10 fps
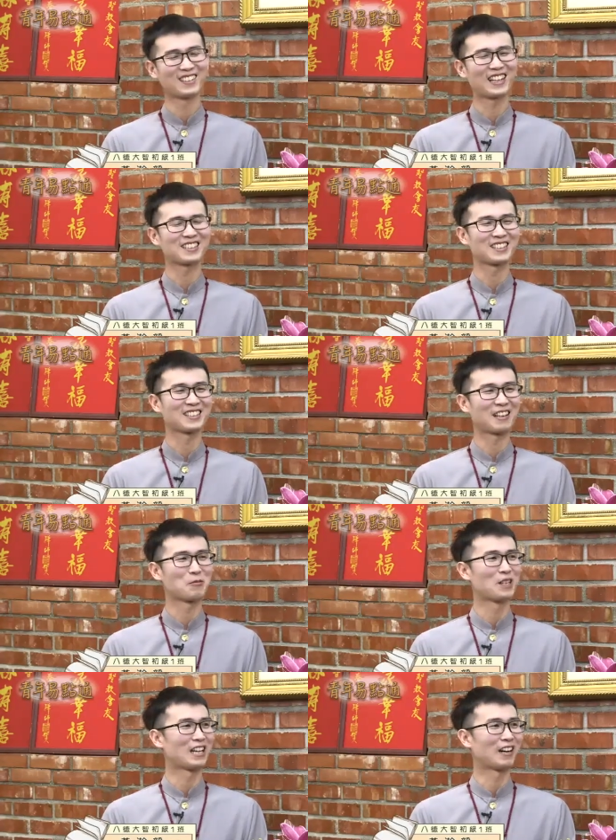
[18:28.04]
就开始跟他
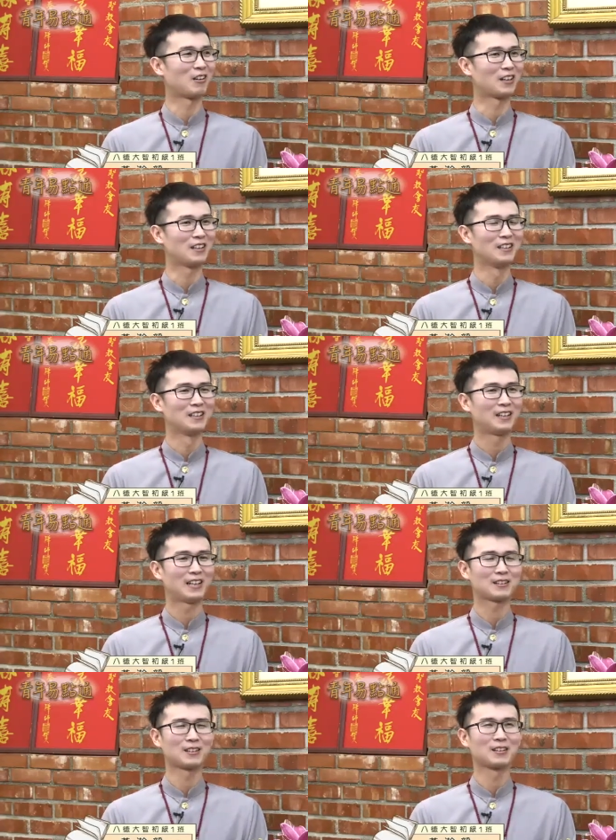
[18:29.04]
们聊啊
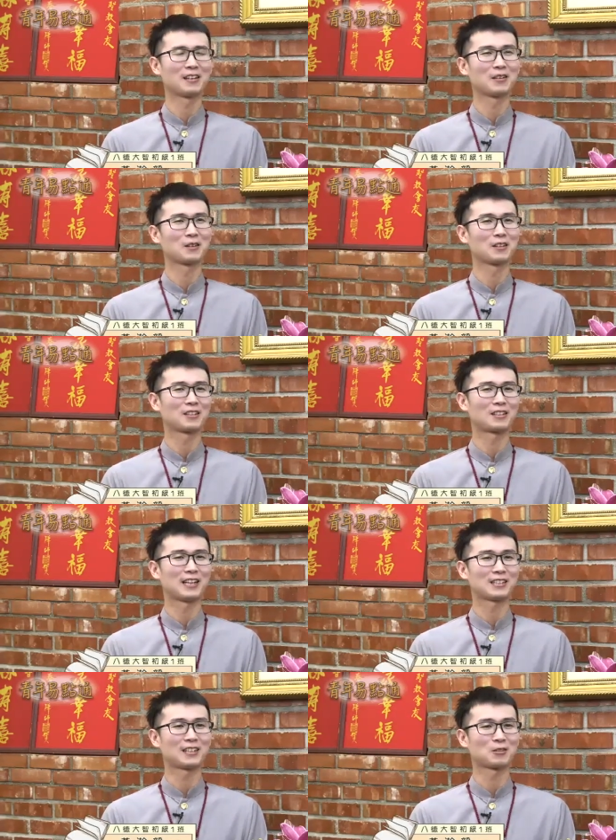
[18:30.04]
啊，能聊的
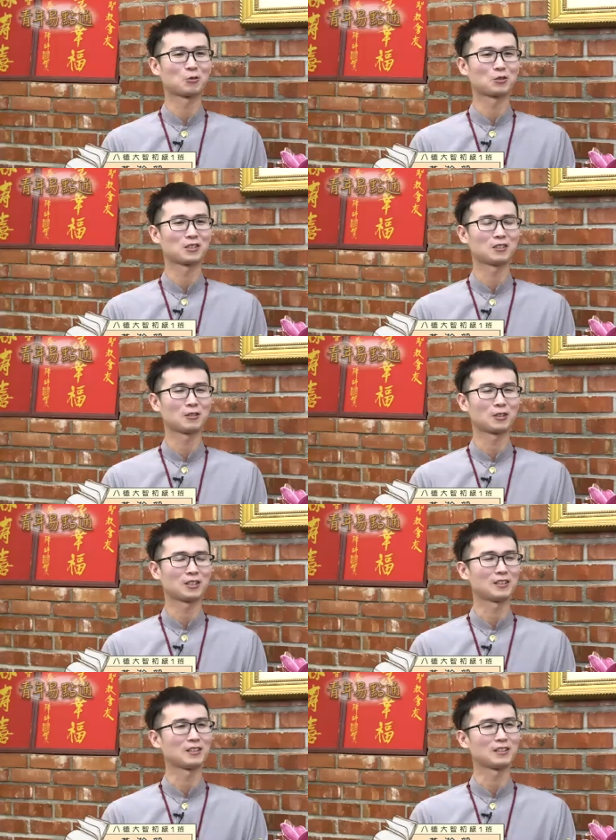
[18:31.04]
大家就是
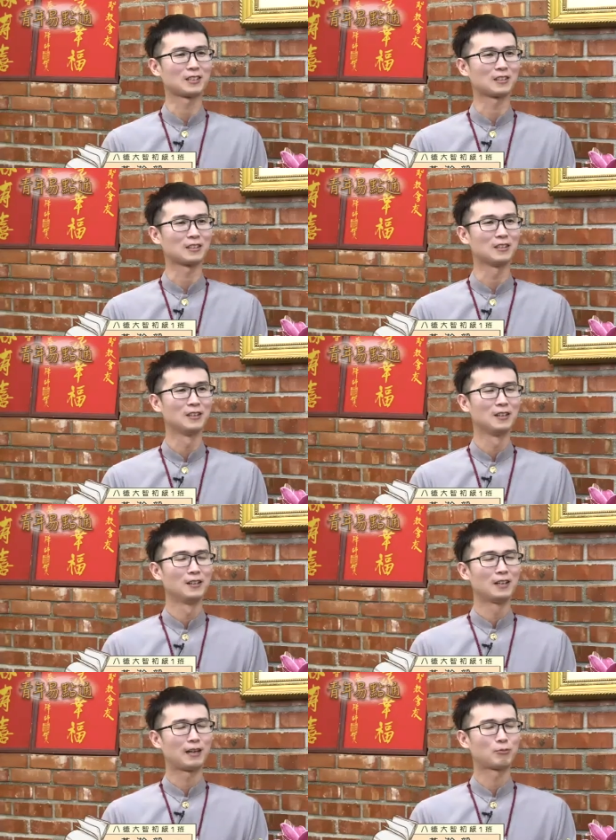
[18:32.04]
可以那个。
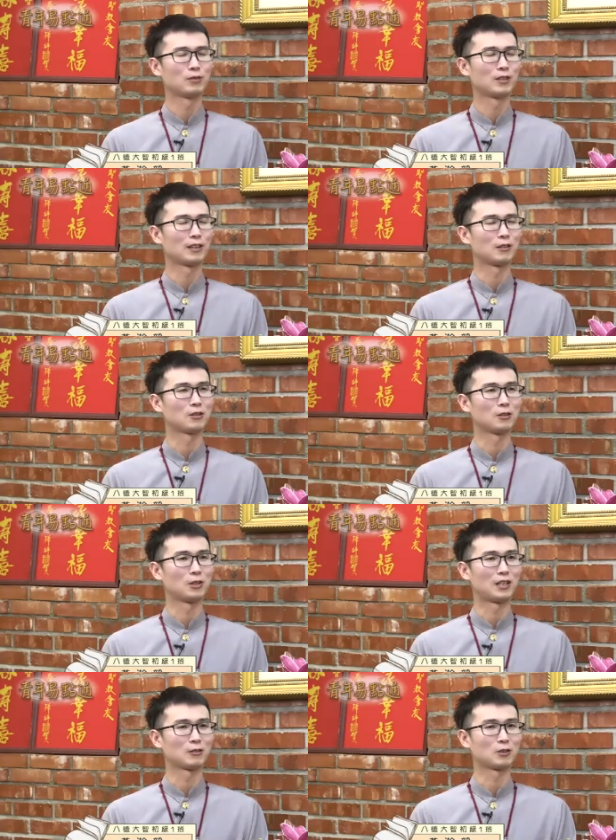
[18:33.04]
啊，不能聊的
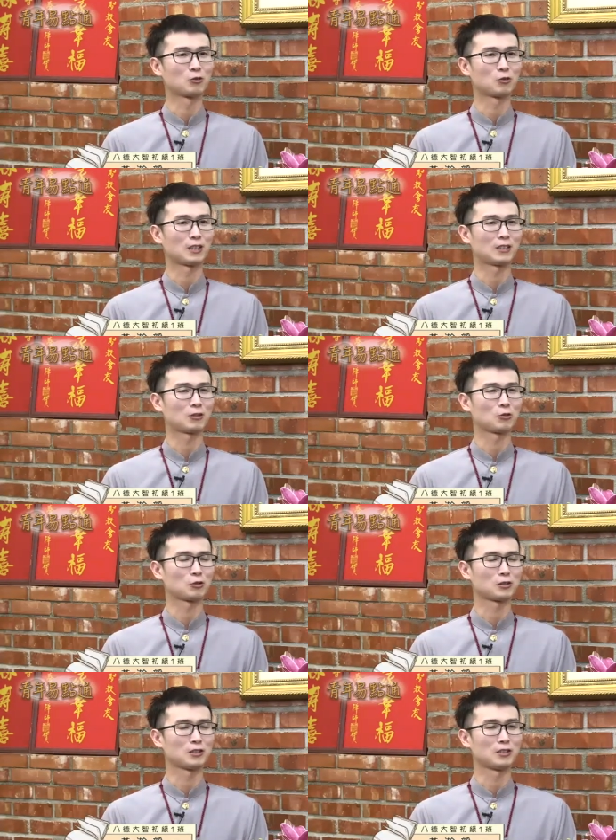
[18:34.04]
话，那就大家
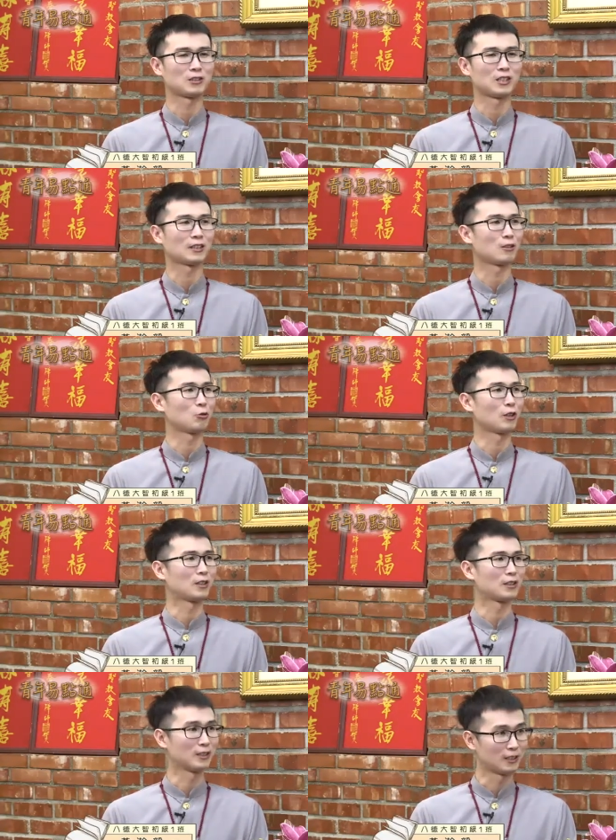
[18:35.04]
就是结个缘
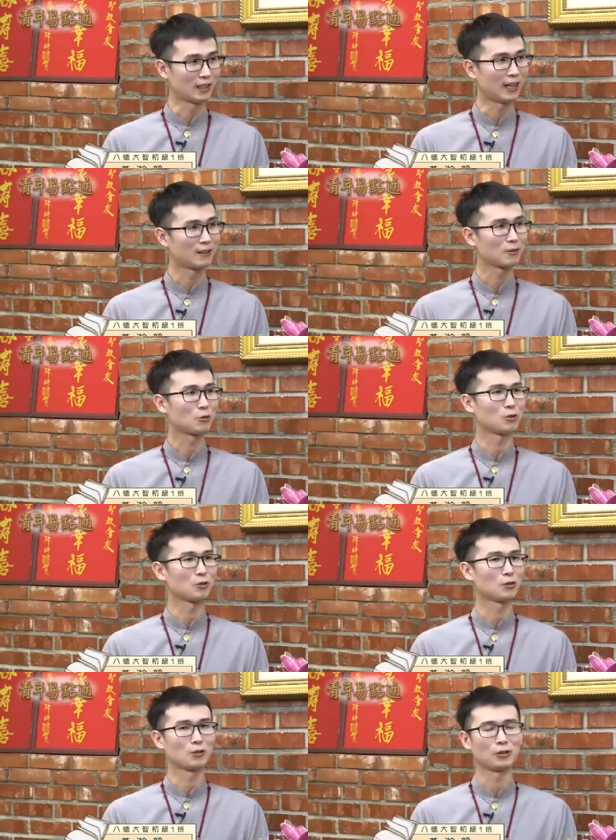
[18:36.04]
而已啊。对
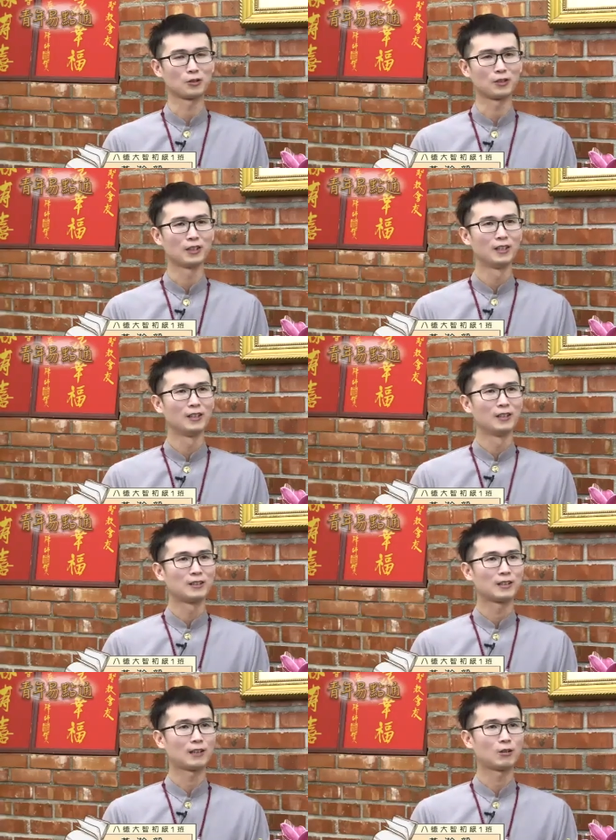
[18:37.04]
对对对对。
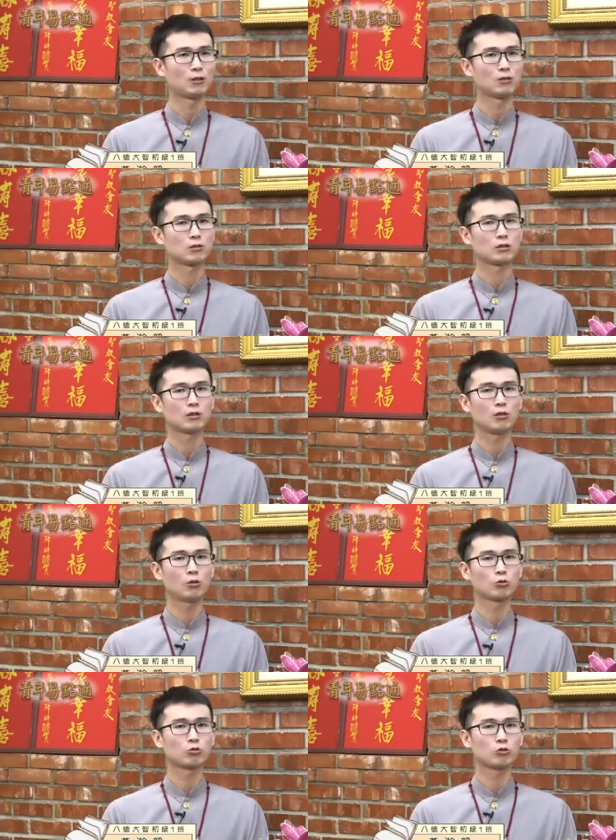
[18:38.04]
然后其实
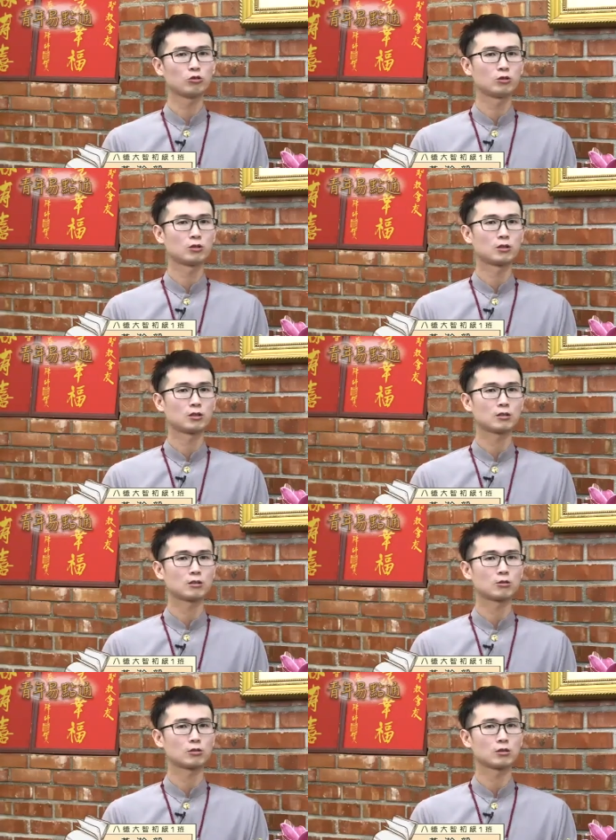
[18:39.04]
后续其
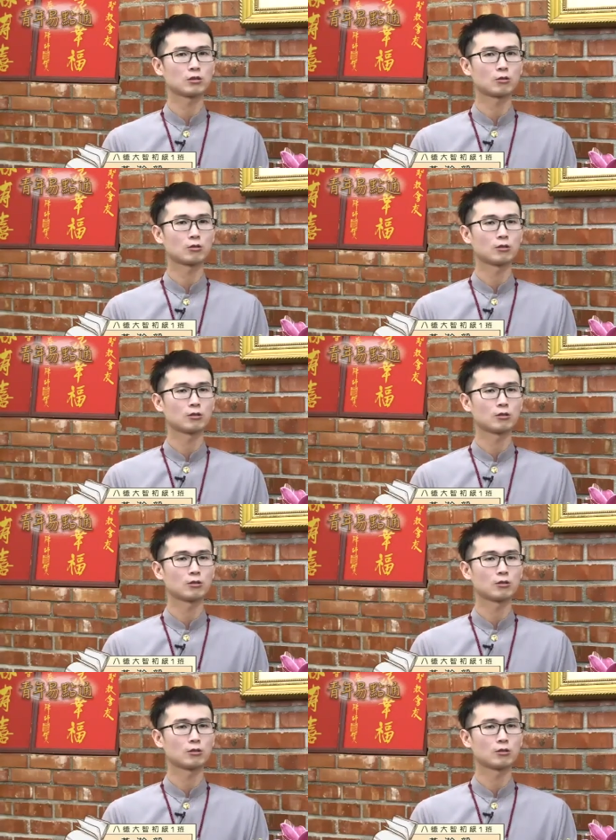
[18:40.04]
实就是，